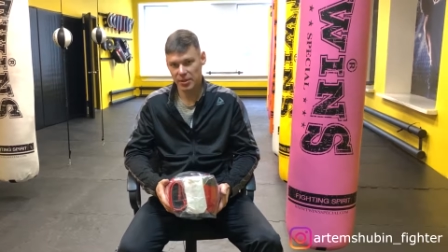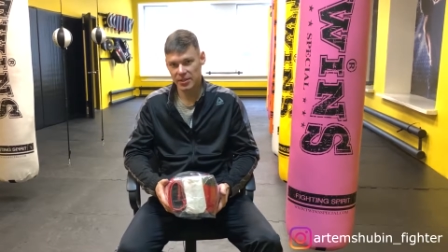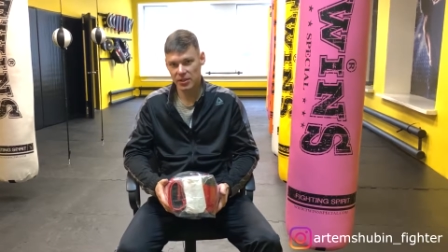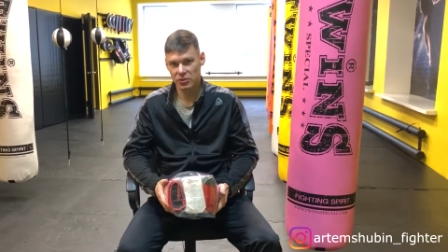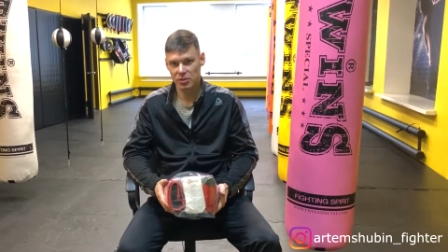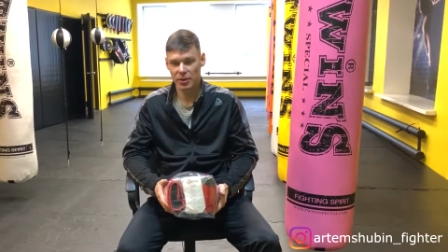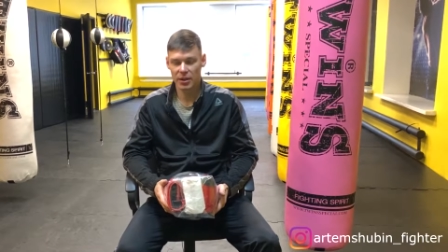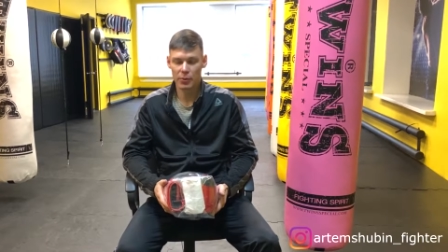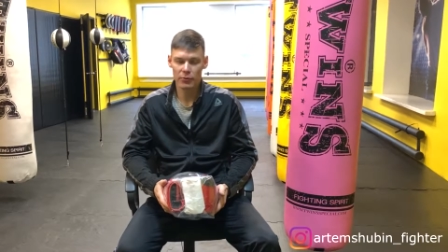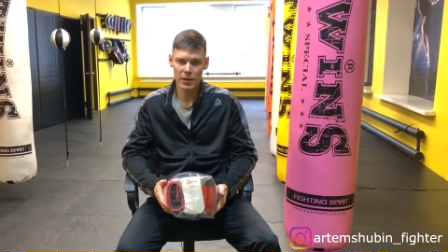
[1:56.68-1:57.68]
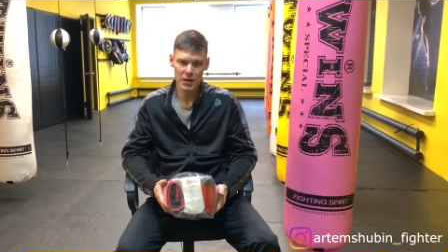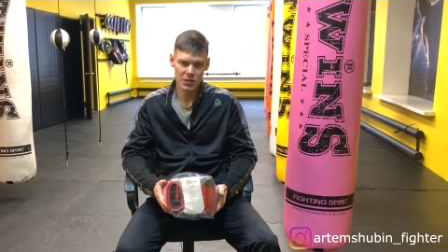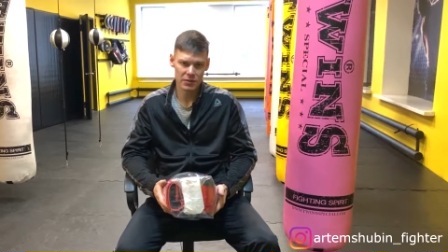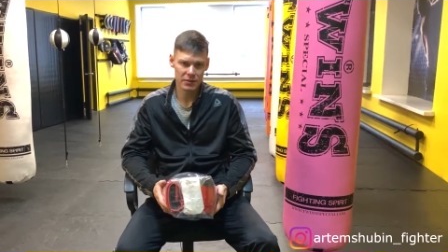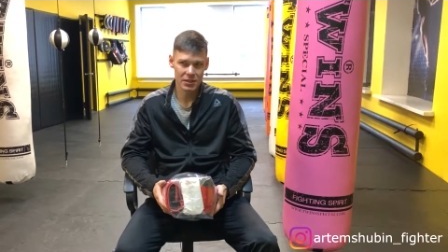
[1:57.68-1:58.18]
моделью, типа
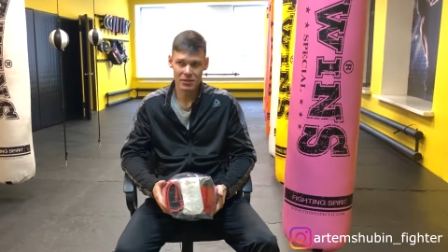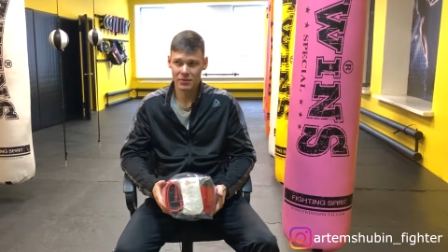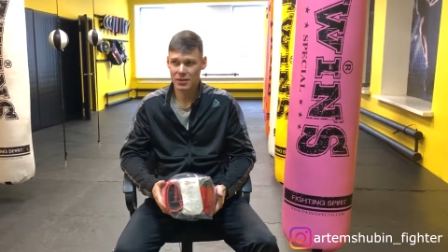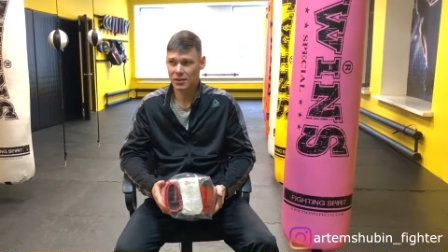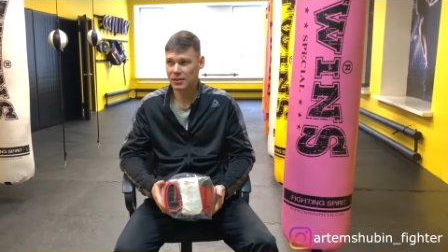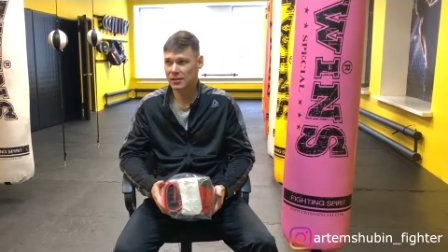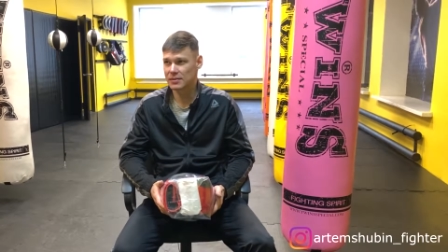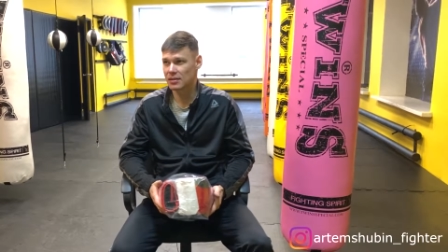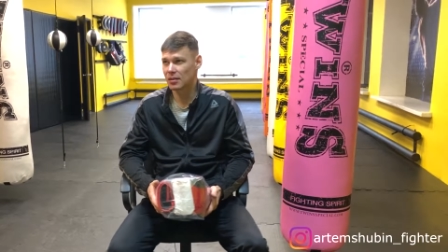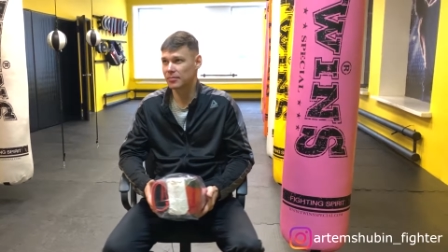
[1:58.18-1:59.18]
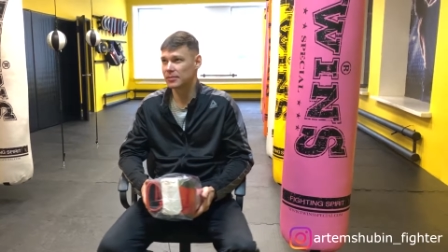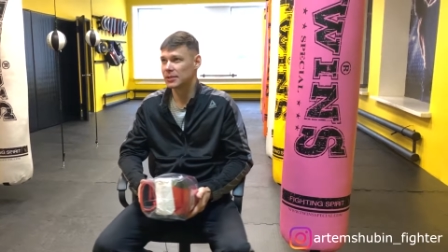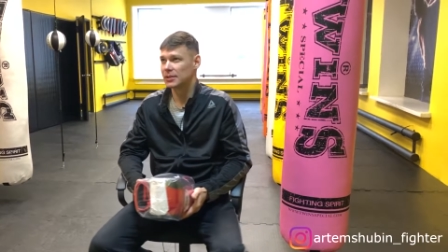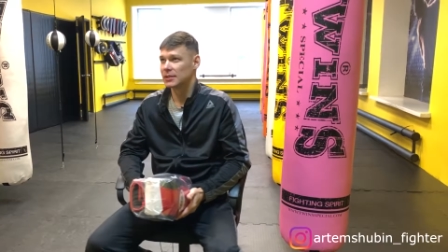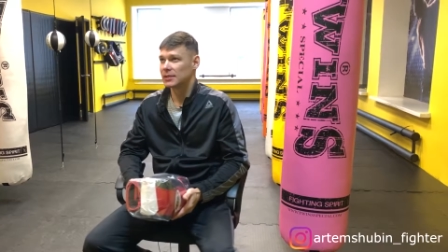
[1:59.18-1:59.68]
камуфляжного цвета, есть там
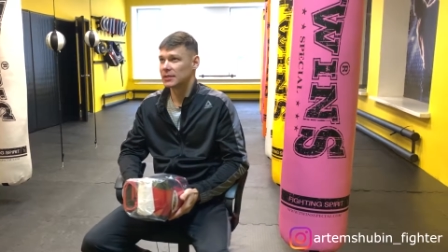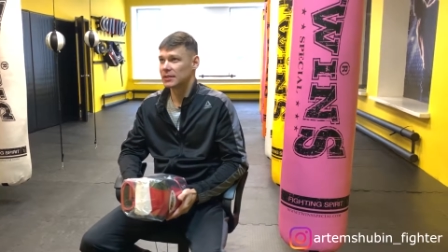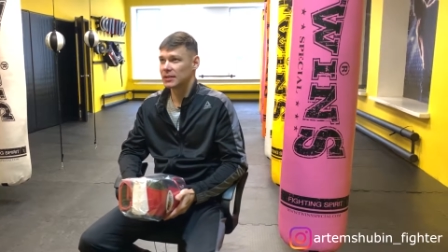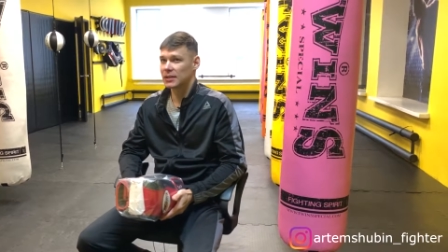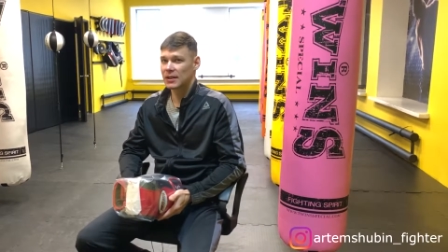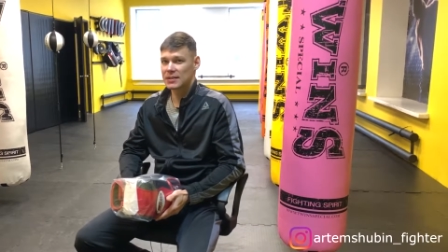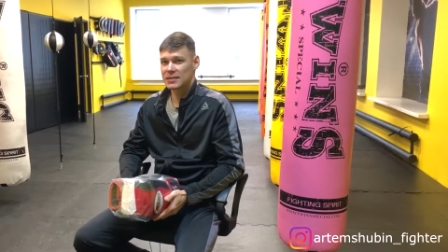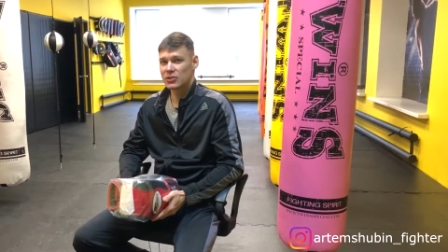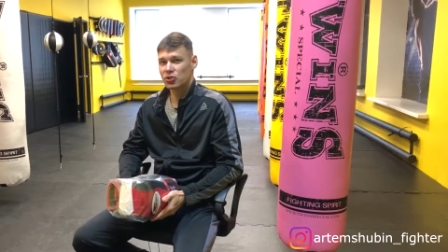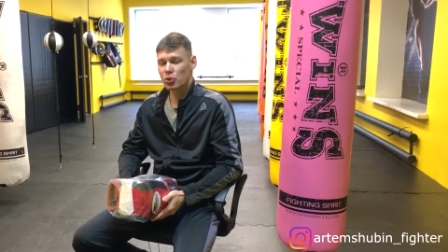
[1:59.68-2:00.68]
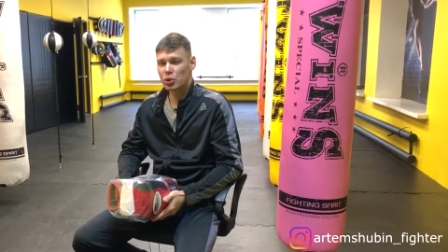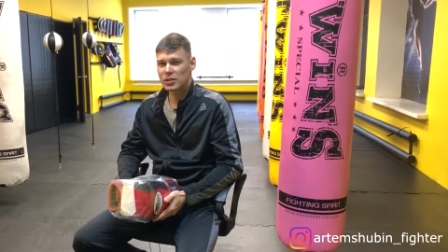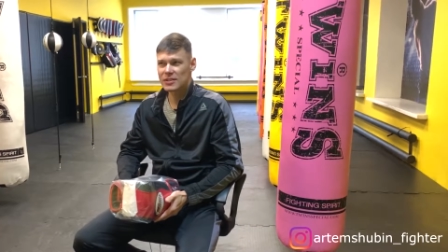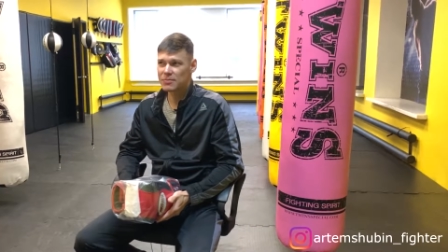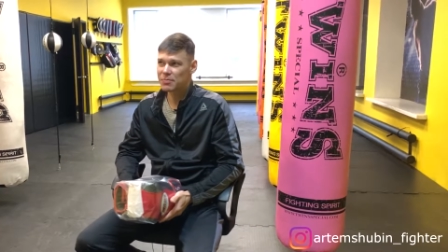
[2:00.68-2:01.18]
э, красно черная с